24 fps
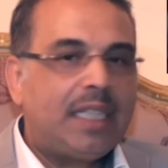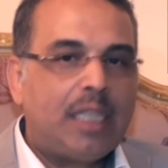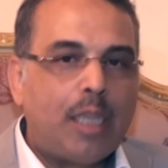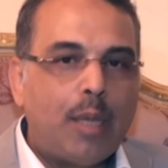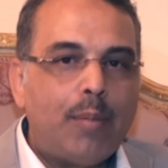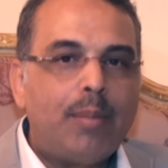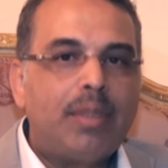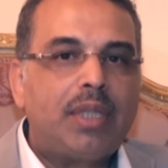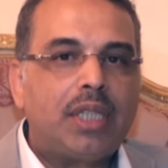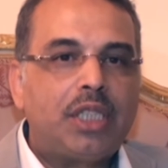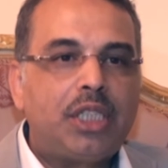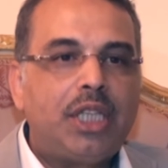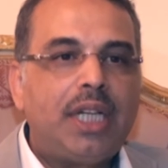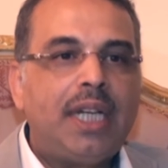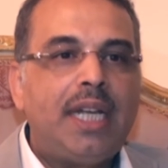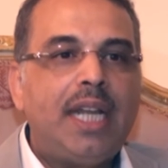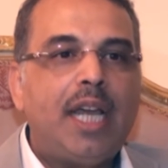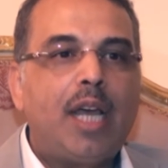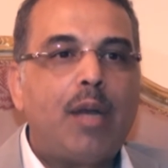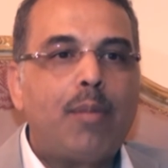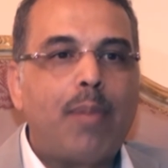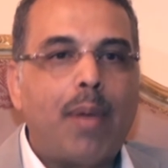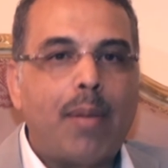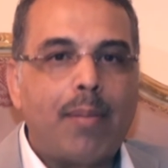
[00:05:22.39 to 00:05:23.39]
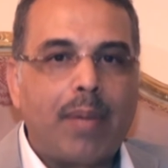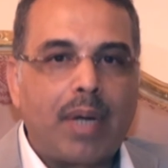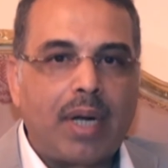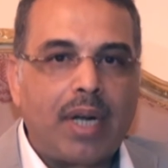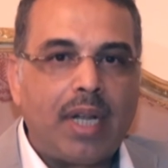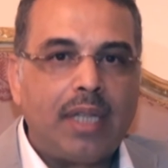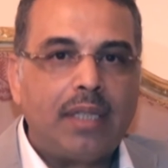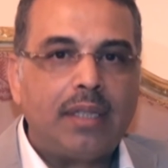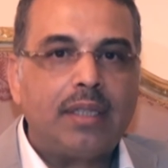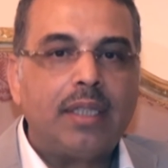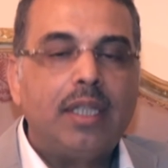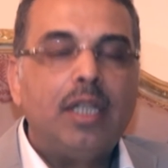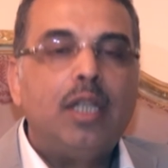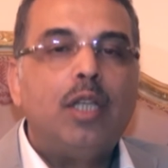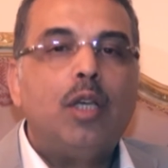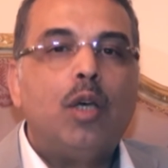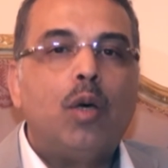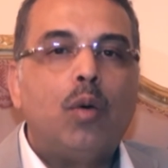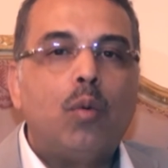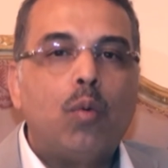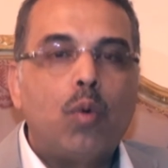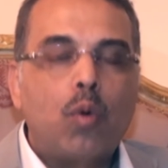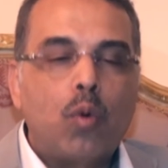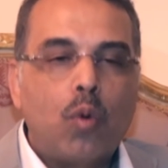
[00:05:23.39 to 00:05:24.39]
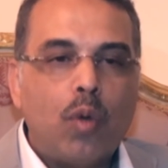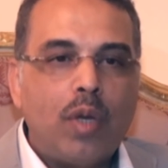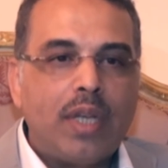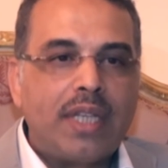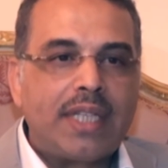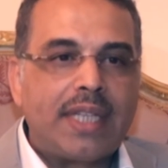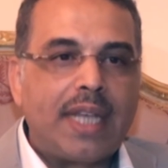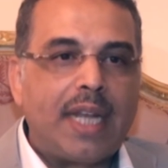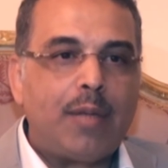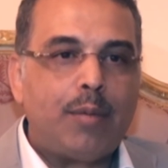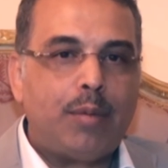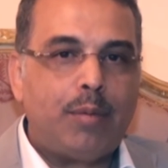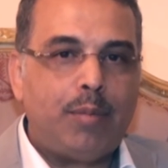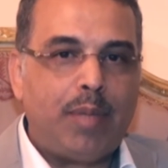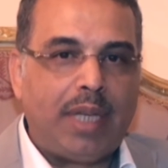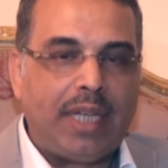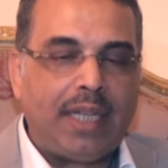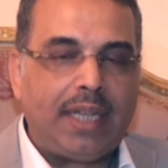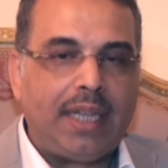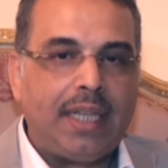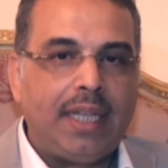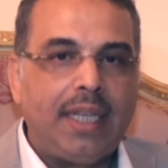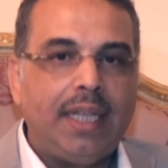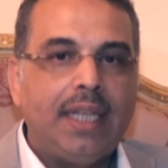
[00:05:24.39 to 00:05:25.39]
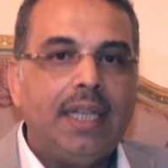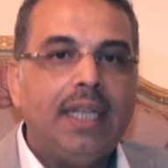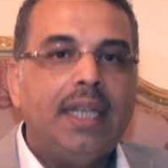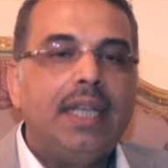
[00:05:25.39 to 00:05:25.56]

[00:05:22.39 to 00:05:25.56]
تم ترشيح لي أربع مرات وكل سنة بتبعت لي